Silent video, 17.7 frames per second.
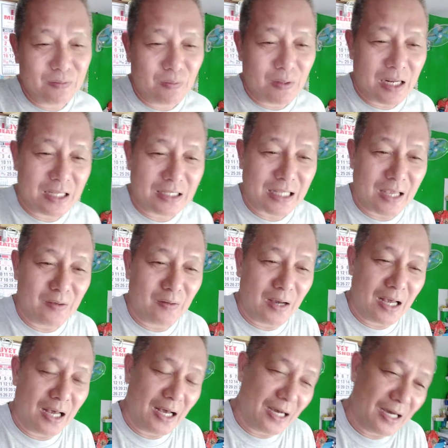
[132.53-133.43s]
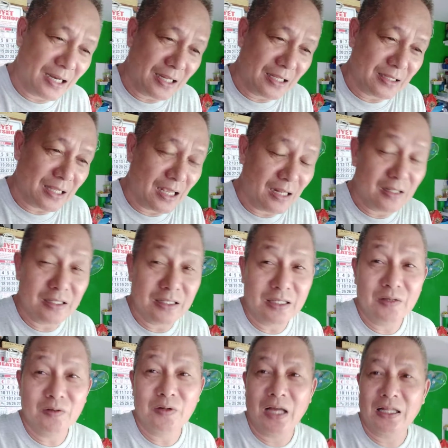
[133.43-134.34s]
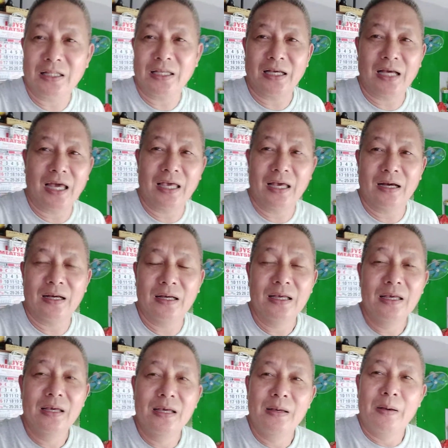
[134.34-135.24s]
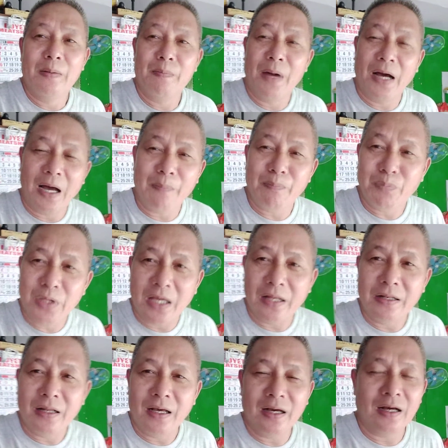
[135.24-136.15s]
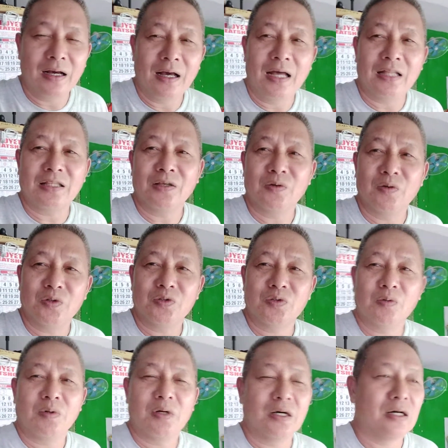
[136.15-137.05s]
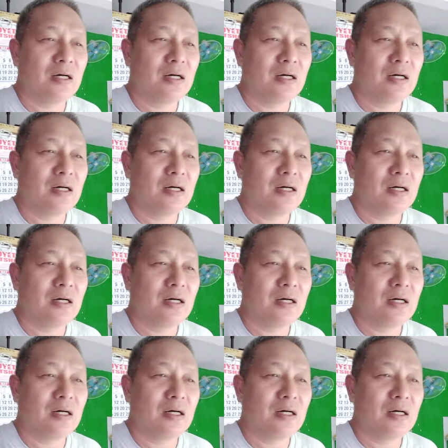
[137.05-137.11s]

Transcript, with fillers: Wala tayong hahangarin dahil hindi ho natin kayang makamtan ang ating gustong